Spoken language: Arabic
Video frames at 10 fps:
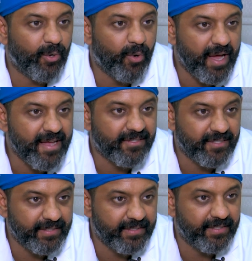او
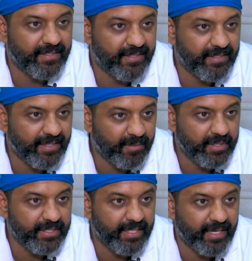احسن
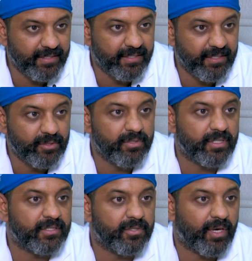العمليات اللي
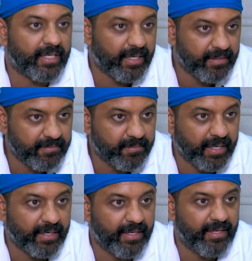تجرى سواء كان
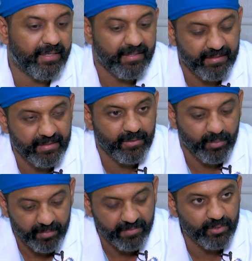برا
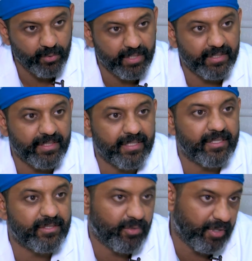بنفس الوقت
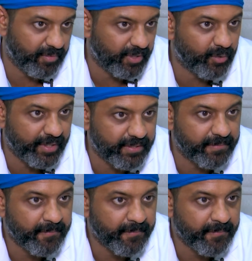نقدر نسويها في الكويت